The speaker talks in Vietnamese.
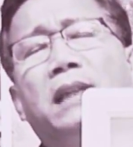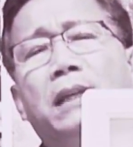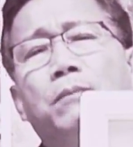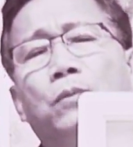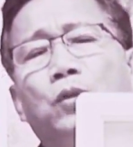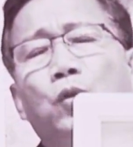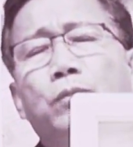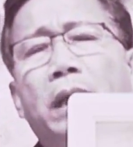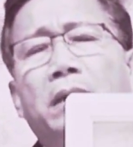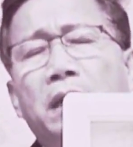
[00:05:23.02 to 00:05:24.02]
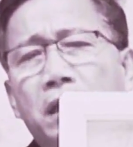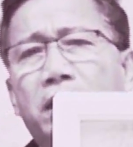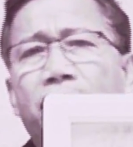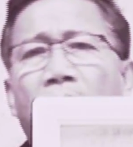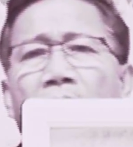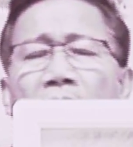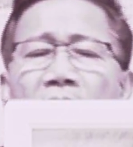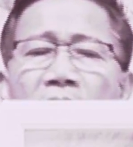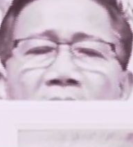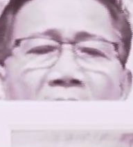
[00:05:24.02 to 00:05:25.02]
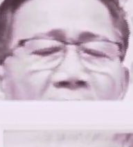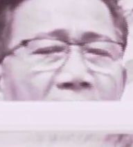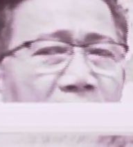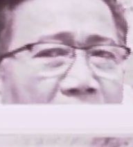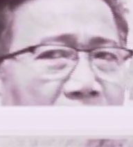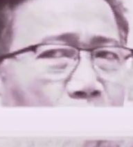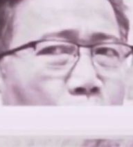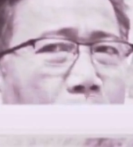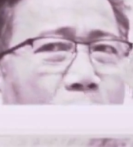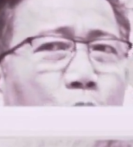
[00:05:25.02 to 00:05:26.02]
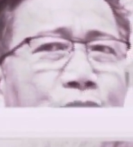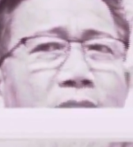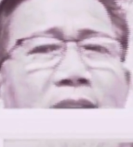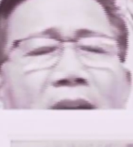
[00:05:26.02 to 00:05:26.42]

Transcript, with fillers: chìm xuống biển nước và đây là hình ảnh khuôn mặt quỷ sa